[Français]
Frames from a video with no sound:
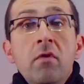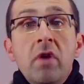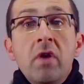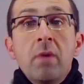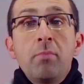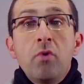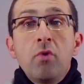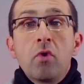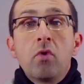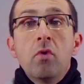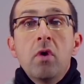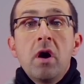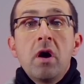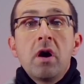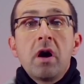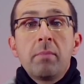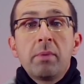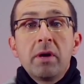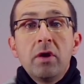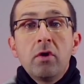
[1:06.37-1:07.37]
Voilà pourquoi,
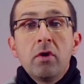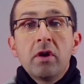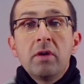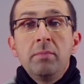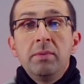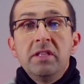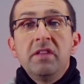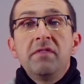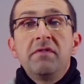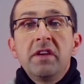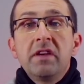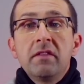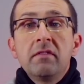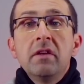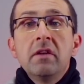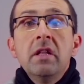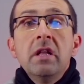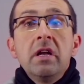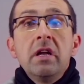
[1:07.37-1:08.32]
après le répit des fêtes,